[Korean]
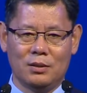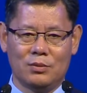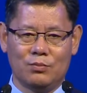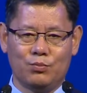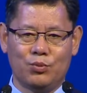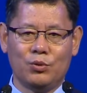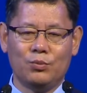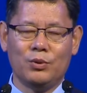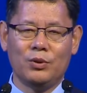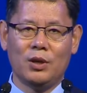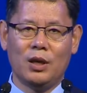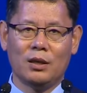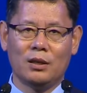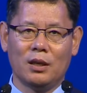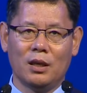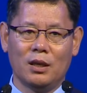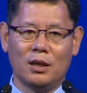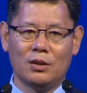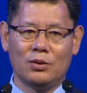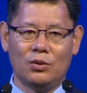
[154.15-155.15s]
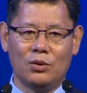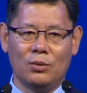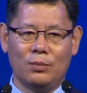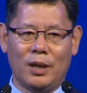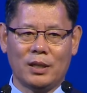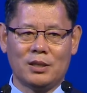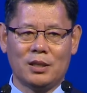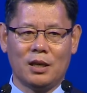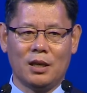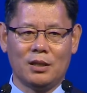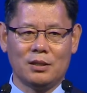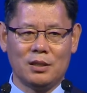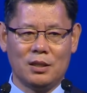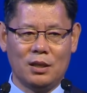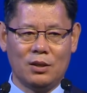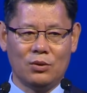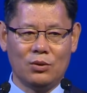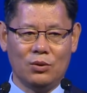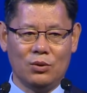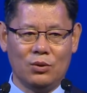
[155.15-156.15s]
북미 관계도
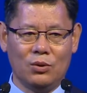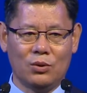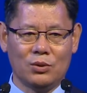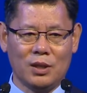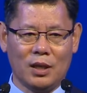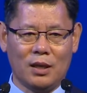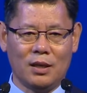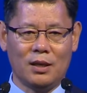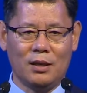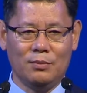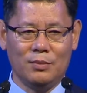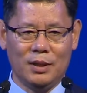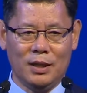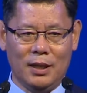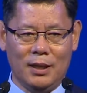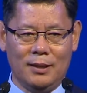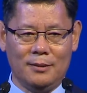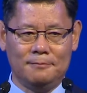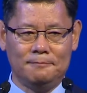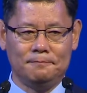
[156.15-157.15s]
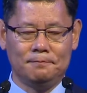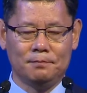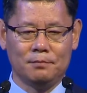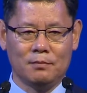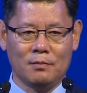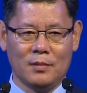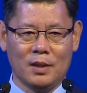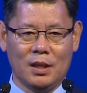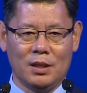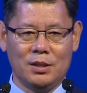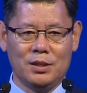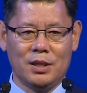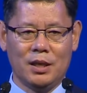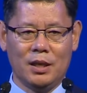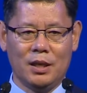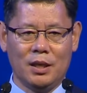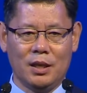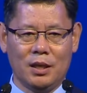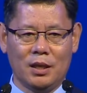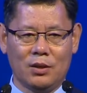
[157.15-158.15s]
마찬가지라고 생각합니다.
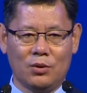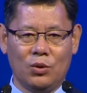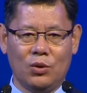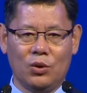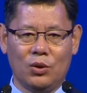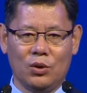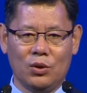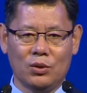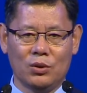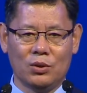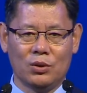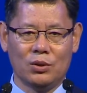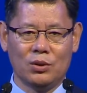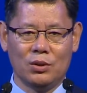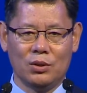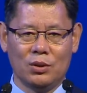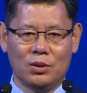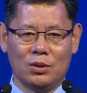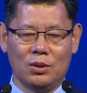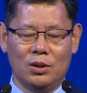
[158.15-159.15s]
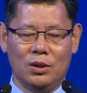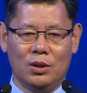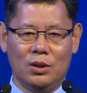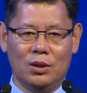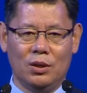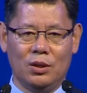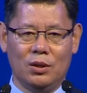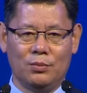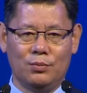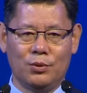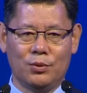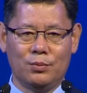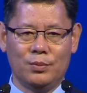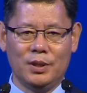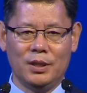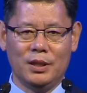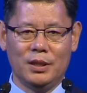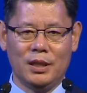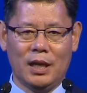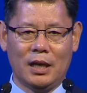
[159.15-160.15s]
이제 곧 어,
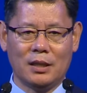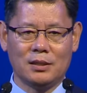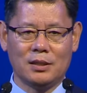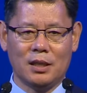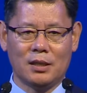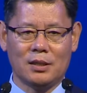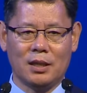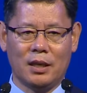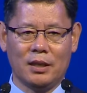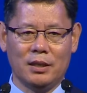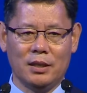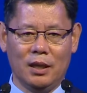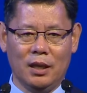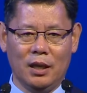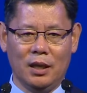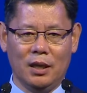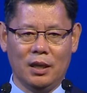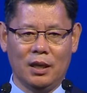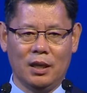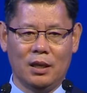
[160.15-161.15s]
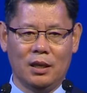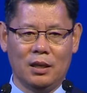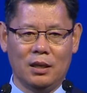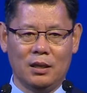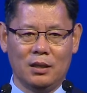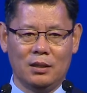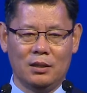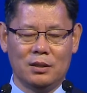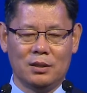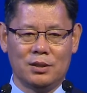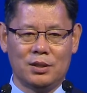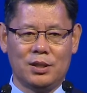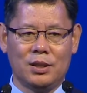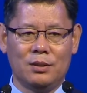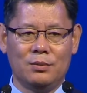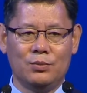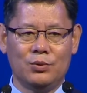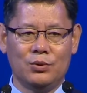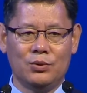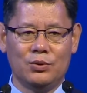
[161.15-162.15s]
북미 양자 사이에
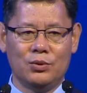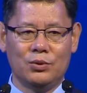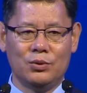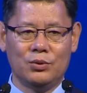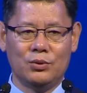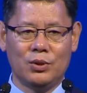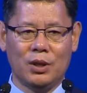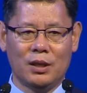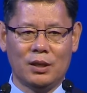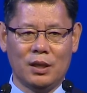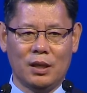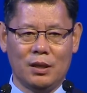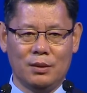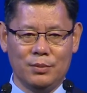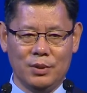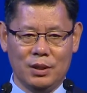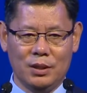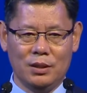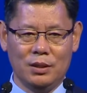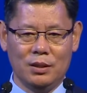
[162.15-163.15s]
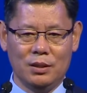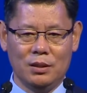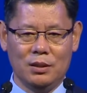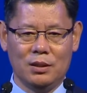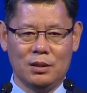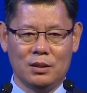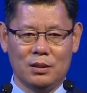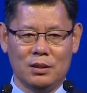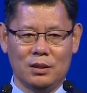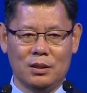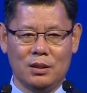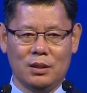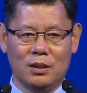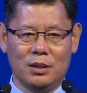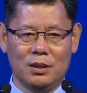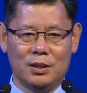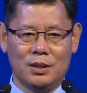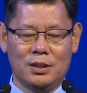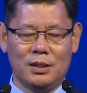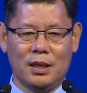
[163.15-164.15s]
실무회담이 예,
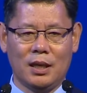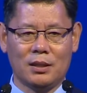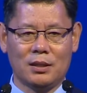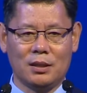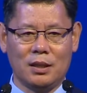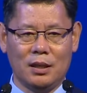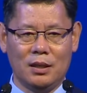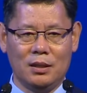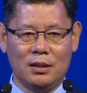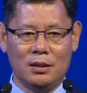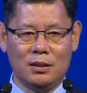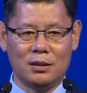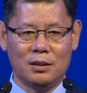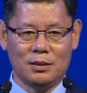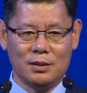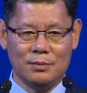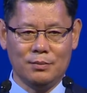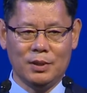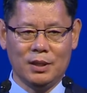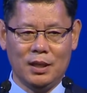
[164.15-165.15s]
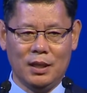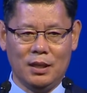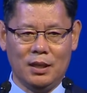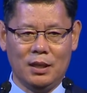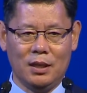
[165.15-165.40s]
시작될 것입니다.